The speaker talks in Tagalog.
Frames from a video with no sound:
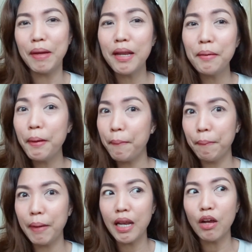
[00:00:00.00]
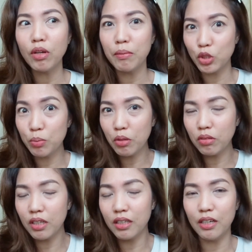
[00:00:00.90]
Para, para ako naman,
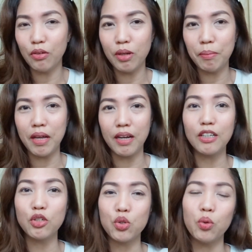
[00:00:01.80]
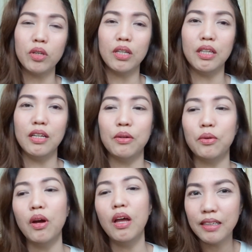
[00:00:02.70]
sumagutan din ako na parang nagjo-joke lang din
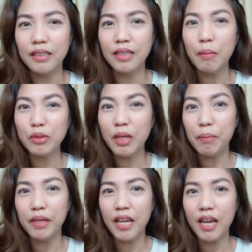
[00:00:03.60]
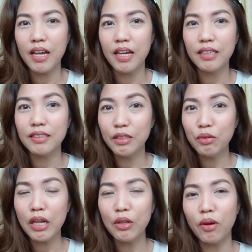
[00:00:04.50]
ako. Tapos sabi niya,
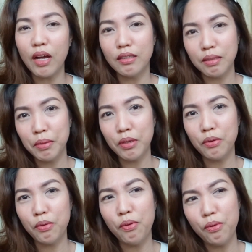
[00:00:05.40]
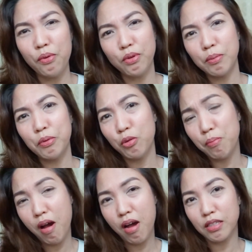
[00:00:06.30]
sigurado ka? Sabi ko, oo. Sabi ko,
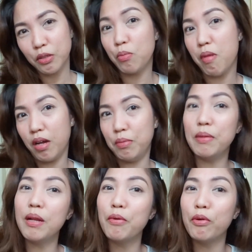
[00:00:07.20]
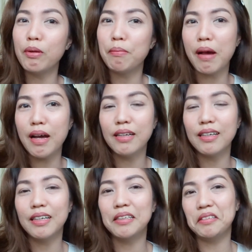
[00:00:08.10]
bag. Sabi ko, bakit bibilhan mo ako ng bag?
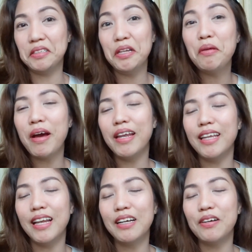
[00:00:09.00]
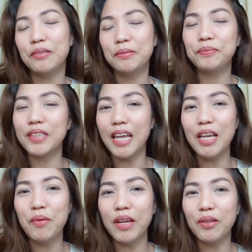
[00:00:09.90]
Tapos tinawanan niya lang ako.
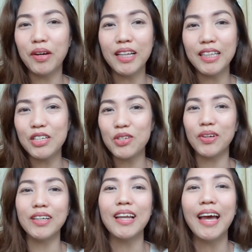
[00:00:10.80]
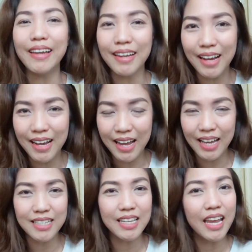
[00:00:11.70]
Anyway, to cut it short, ayun na nga
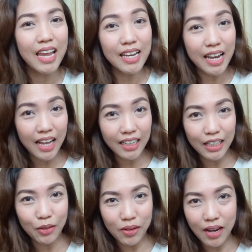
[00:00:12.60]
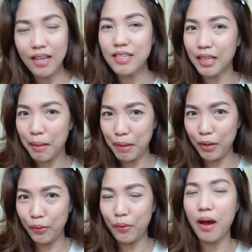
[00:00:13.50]
guys, naandito na sa tabi
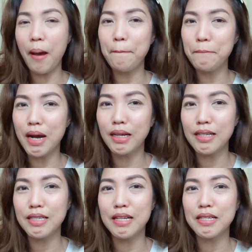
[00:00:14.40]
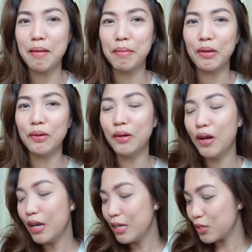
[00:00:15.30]
ko ang bag na sinasabi ko.
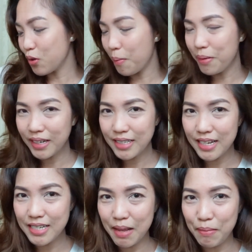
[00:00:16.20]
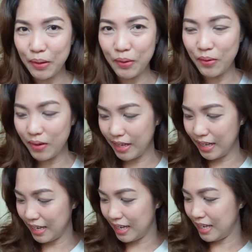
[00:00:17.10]
So, ang bag na sinasabi ko
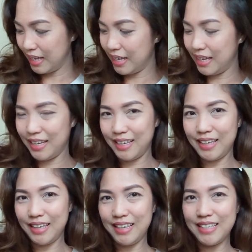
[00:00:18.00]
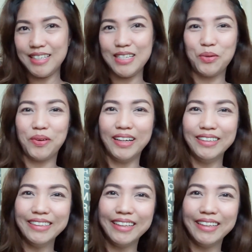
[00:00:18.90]
is this one.